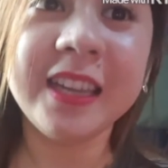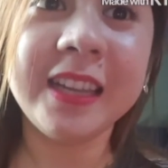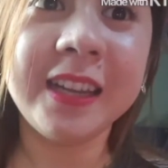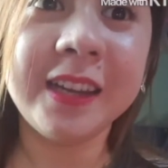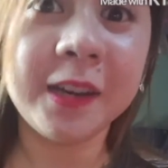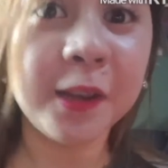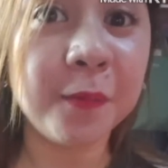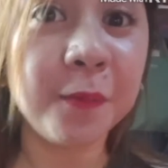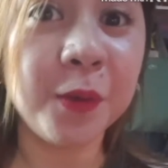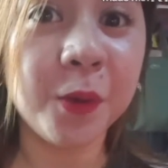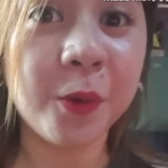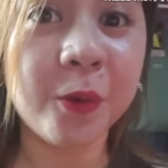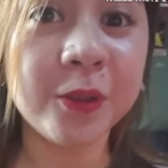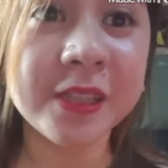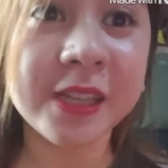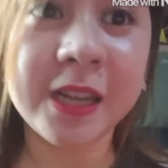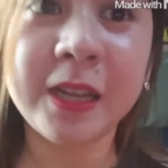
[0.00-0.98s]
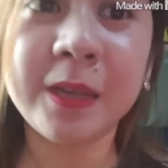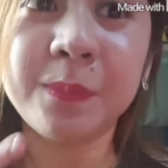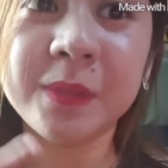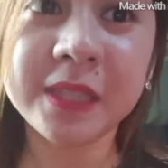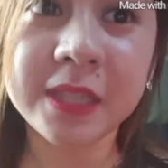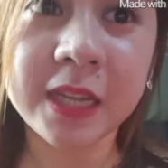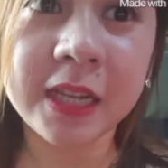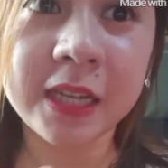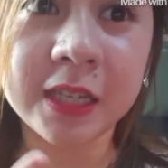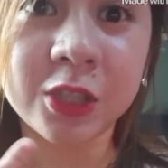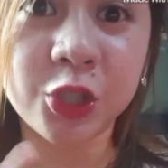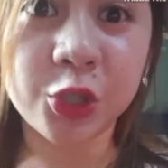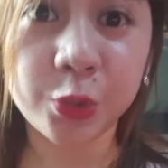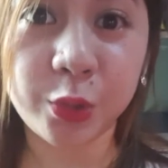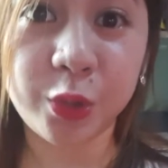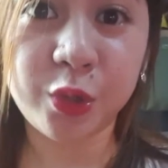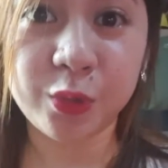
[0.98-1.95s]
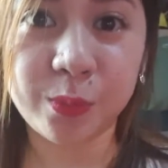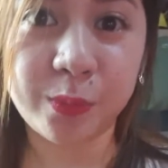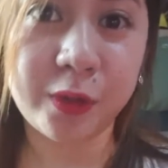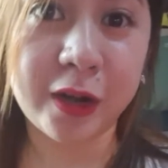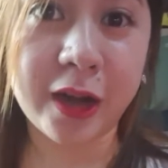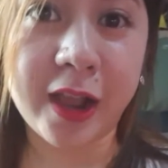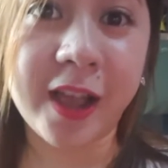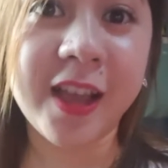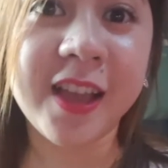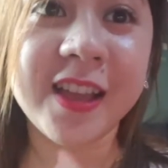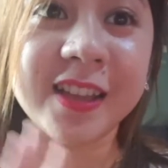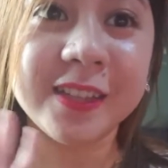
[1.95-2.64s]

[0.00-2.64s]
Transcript: ng review ko sa lipstick na Shu Yumura.